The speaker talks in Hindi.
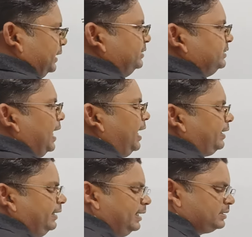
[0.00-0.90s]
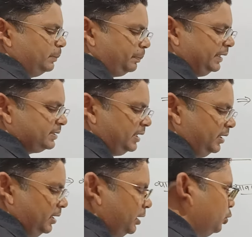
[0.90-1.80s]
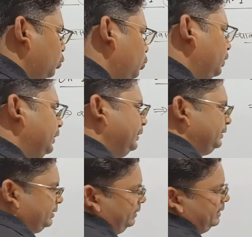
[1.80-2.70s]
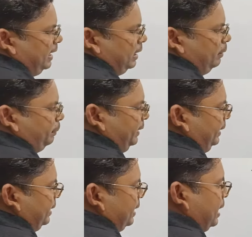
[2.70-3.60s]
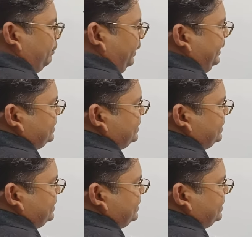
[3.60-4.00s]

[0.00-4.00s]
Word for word: संचार या संप्रेषण तो लिख लिया आपने अब